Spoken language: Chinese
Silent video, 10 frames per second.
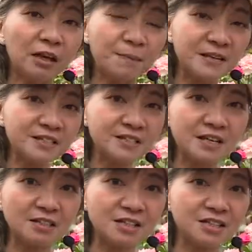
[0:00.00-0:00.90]
别介
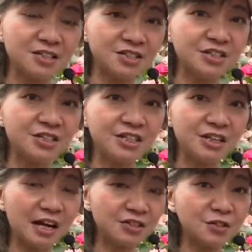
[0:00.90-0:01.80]
绍这个奇迹，
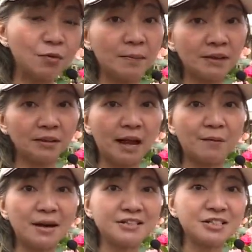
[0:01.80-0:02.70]
它是我们的台
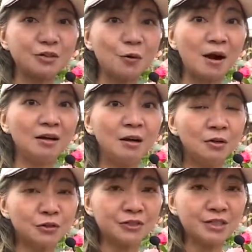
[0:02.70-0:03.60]
湾之光，
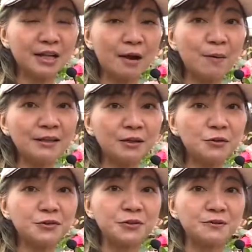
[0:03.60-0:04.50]
就是台湾的
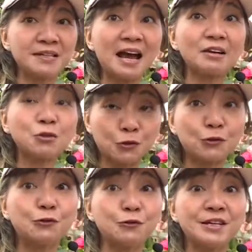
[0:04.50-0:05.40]
育种家
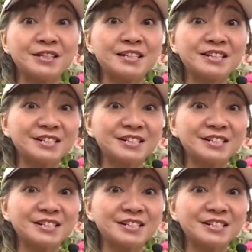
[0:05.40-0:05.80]
徐谷义先